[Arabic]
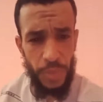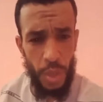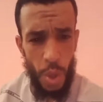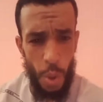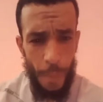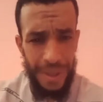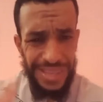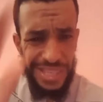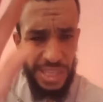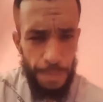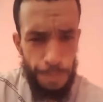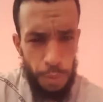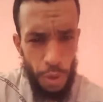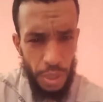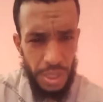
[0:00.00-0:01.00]
وما
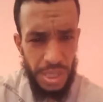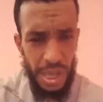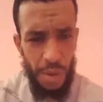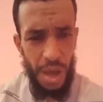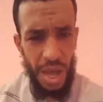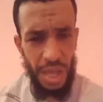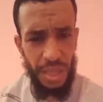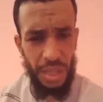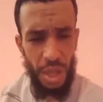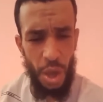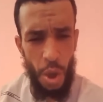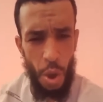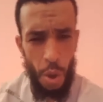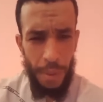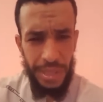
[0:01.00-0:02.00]
نسبوا حتى واحد
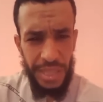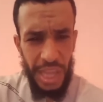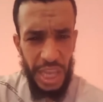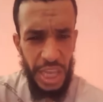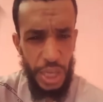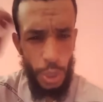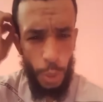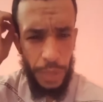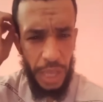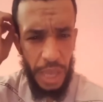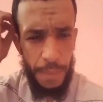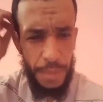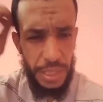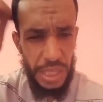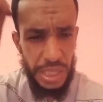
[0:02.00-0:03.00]
وما نطيحوا
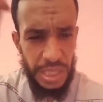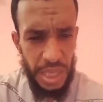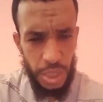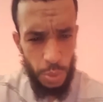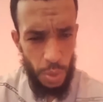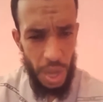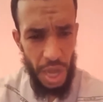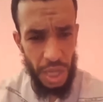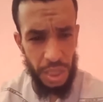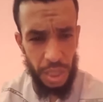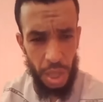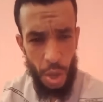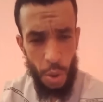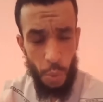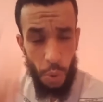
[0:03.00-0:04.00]
بالقيمة ديال حتى شي واحد
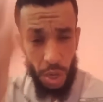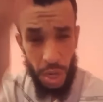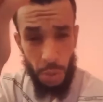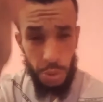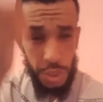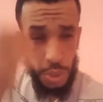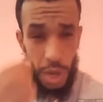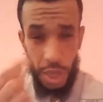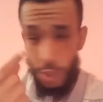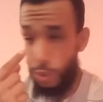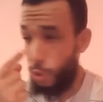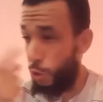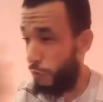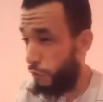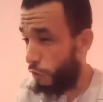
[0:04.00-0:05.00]
ولو شي واحد
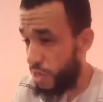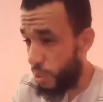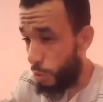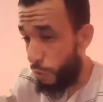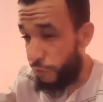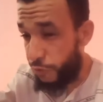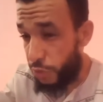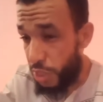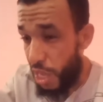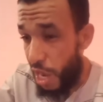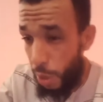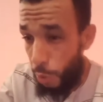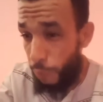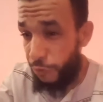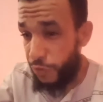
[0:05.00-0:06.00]
تشوفو كياكل في
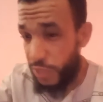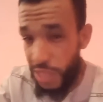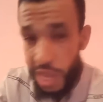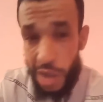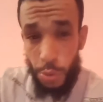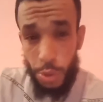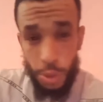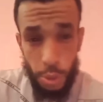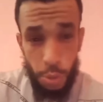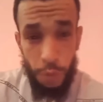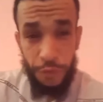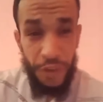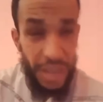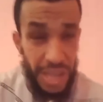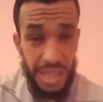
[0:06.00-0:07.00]
الطاغ وفي الطاغ
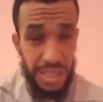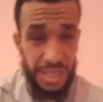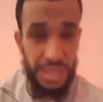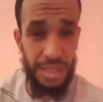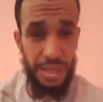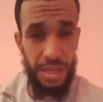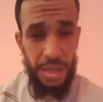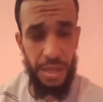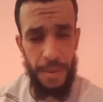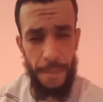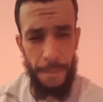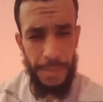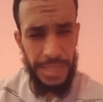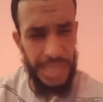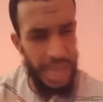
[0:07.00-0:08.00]
النفايات
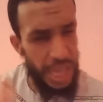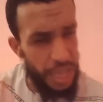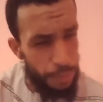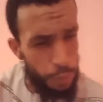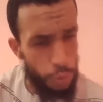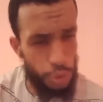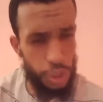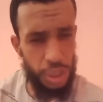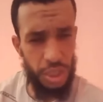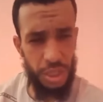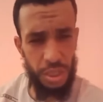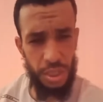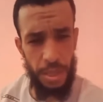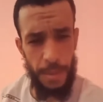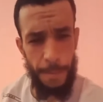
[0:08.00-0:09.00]
ما تعيبوش
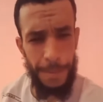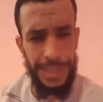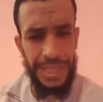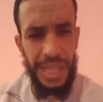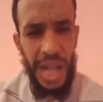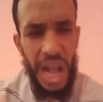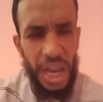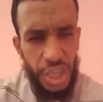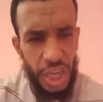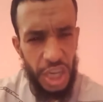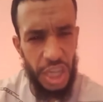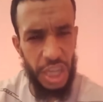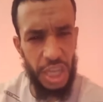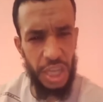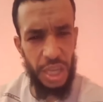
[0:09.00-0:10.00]
ما تضحكش
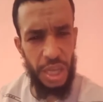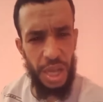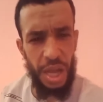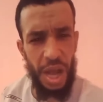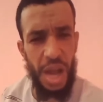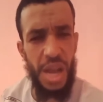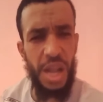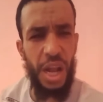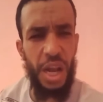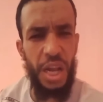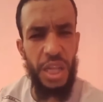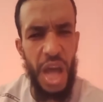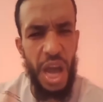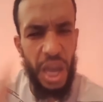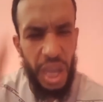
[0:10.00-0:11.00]
عليه قال لك اللي
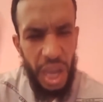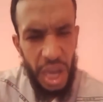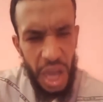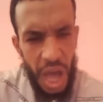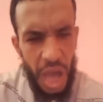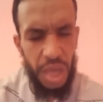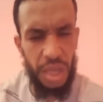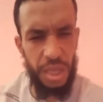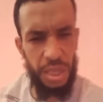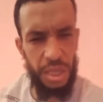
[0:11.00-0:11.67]
يضحك يلحق